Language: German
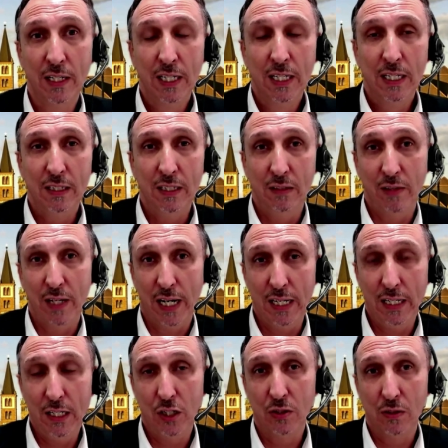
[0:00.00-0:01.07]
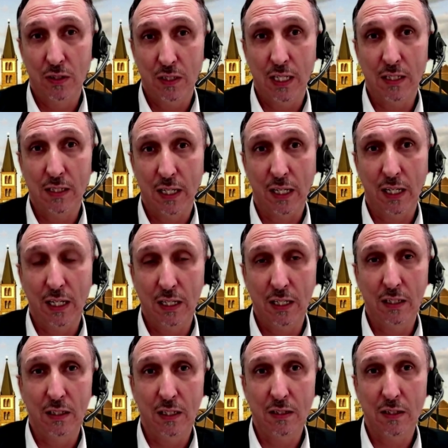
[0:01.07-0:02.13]
den wir eigentlich schon sehr, sehr gerne
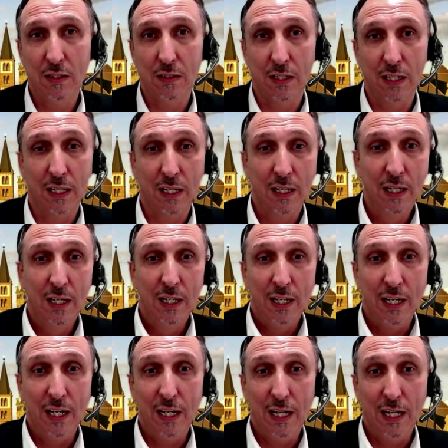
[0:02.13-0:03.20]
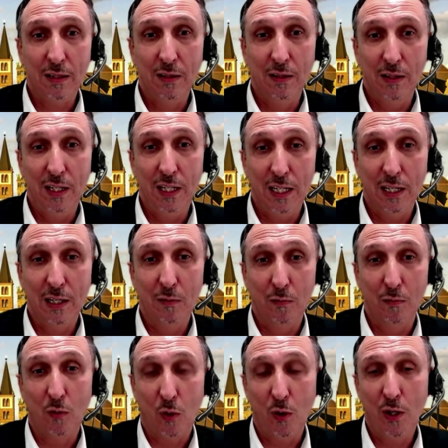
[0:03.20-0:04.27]
dieses Jahr äh, hätten ehren
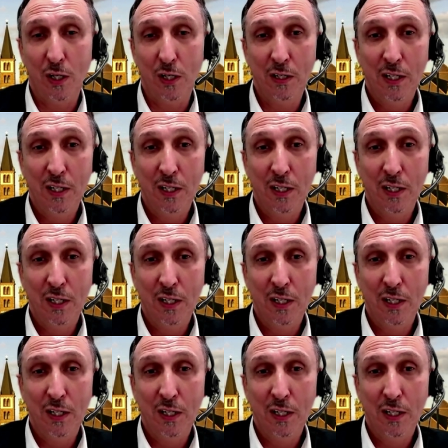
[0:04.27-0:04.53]
wollen.